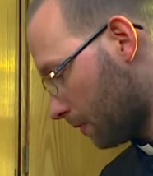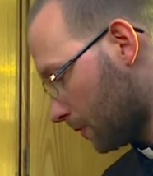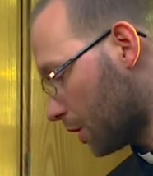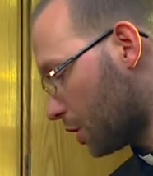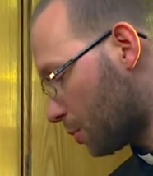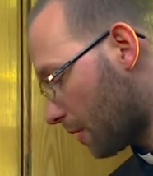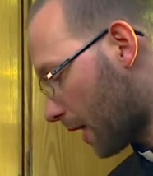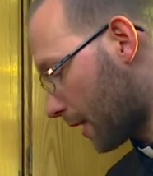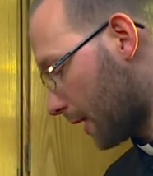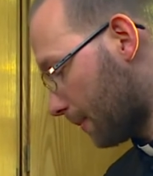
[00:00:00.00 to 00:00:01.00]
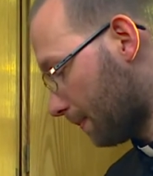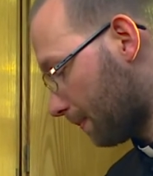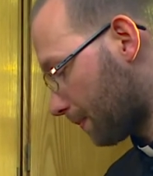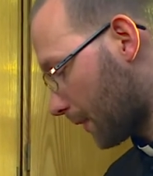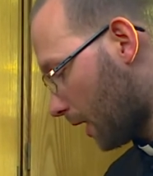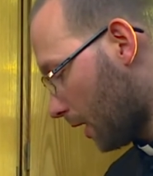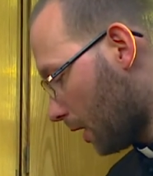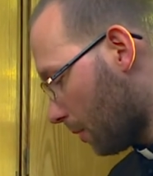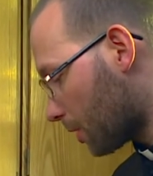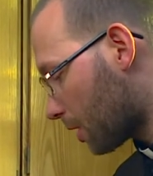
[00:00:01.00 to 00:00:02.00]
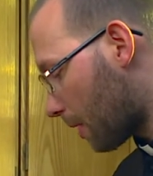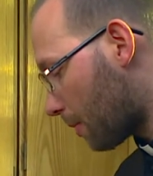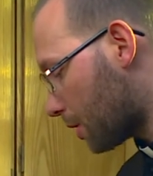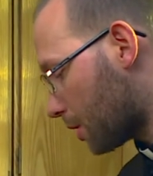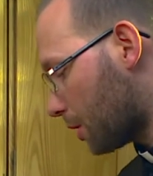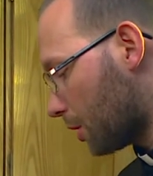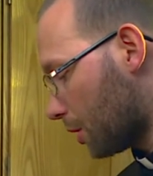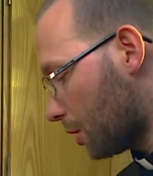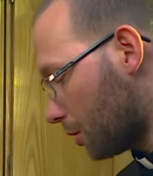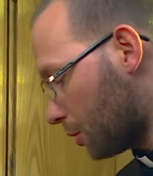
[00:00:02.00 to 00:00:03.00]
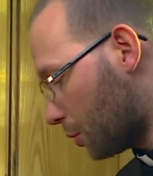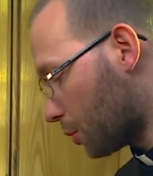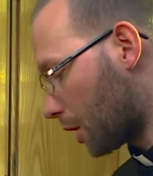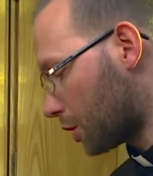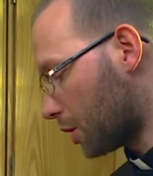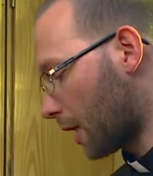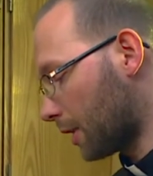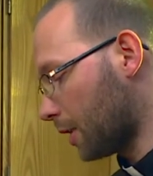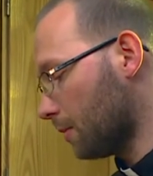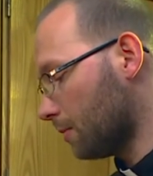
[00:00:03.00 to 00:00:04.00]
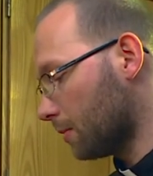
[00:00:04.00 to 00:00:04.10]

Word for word: czyli śpiewania. Potem mamy drugie czytanie